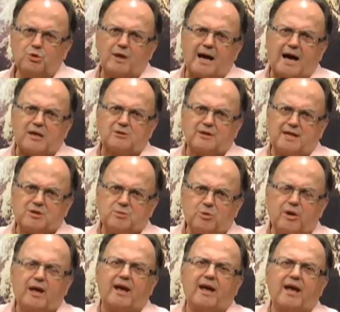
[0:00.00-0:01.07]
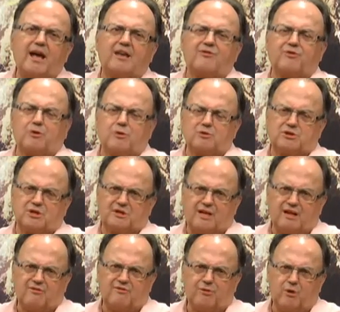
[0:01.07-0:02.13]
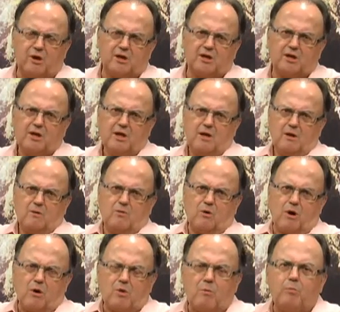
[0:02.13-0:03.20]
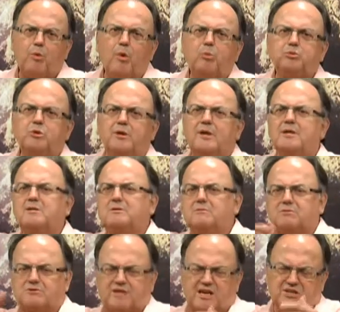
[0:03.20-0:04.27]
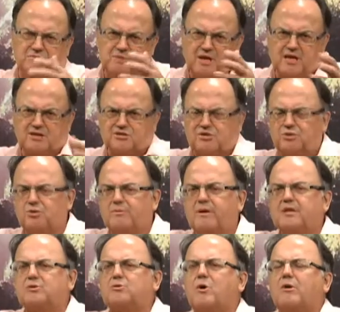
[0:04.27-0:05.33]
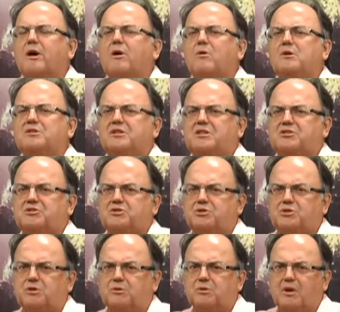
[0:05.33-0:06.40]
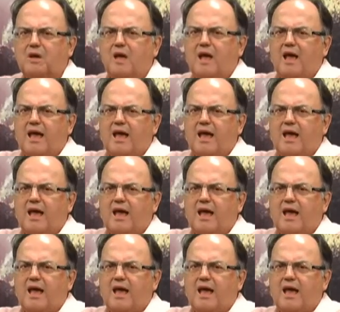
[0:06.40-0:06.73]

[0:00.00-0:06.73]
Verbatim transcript: Do caso lá de Muriaé, que ficou sem telefone, um órgão público durante seis meses, cinco meses, qualquer coisa nesse sentido.